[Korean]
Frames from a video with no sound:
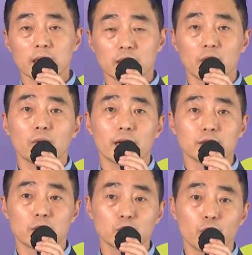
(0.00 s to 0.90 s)
그런
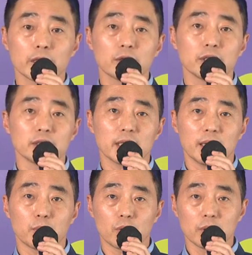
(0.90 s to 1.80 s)
과정을 통해서
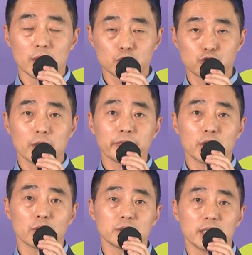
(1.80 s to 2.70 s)
이제 뭐 순환
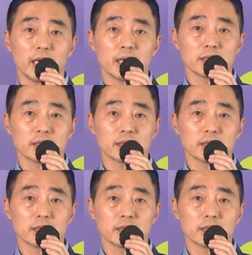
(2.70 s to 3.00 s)
경제,